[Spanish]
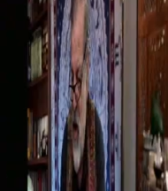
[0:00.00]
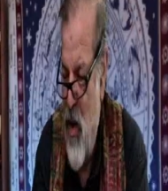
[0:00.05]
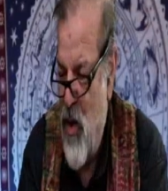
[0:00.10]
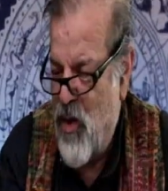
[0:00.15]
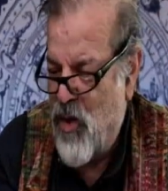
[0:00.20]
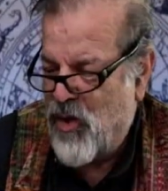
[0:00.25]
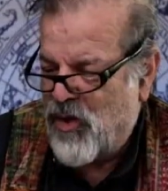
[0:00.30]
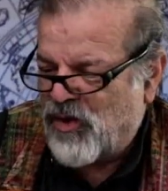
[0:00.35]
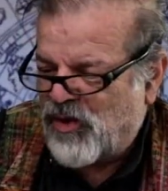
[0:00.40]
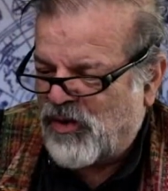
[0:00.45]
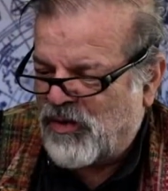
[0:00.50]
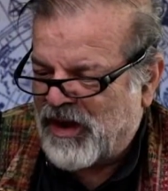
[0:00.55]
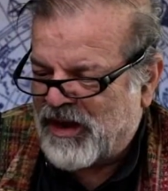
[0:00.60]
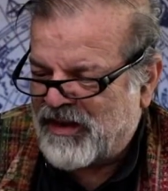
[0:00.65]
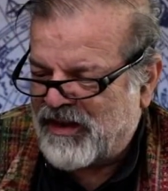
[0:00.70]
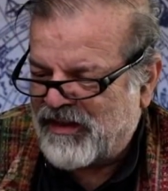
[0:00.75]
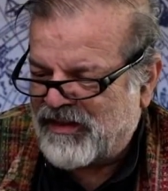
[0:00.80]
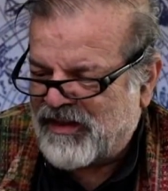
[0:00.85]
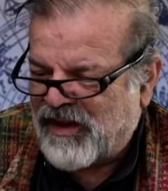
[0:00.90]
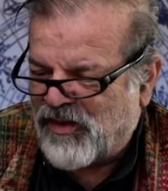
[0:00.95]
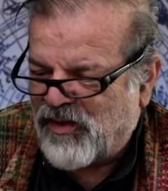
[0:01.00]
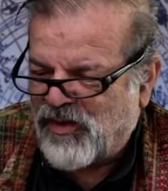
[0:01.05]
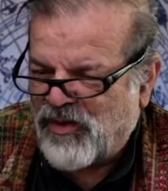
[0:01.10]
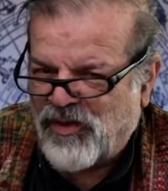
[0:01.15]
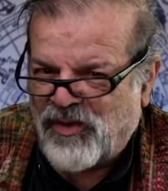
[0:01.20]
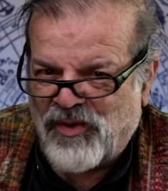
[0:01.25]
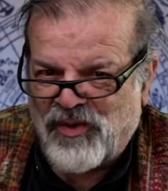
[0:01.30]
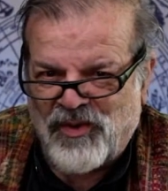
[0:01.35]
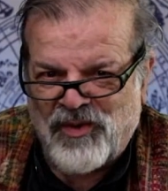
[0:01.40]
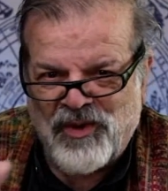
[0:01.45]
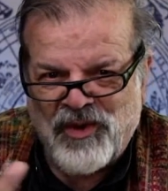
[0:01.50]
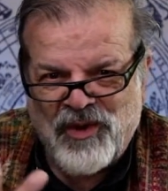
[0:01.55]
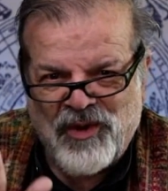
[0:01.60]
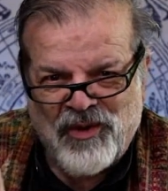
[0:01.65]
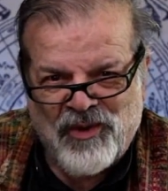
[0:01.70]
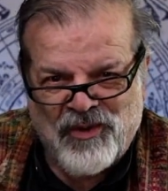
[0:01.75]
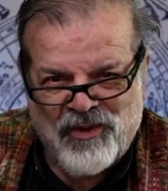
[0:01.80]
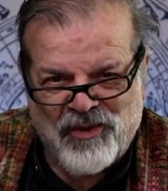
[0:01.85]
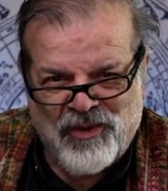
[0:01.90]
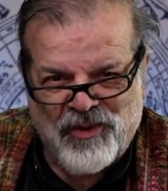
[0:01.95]
Oh, vaquita, oh,
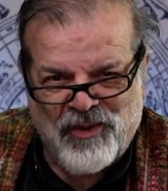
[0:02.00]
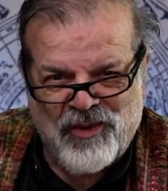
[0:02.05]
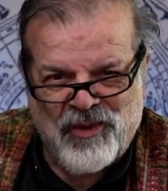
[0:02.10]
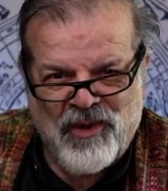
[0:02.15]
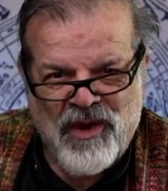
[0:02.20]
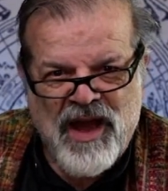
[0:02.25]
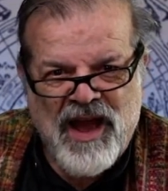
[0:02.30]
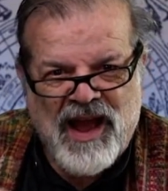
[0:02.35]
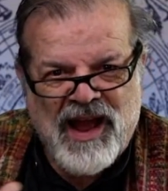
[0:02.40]
oh,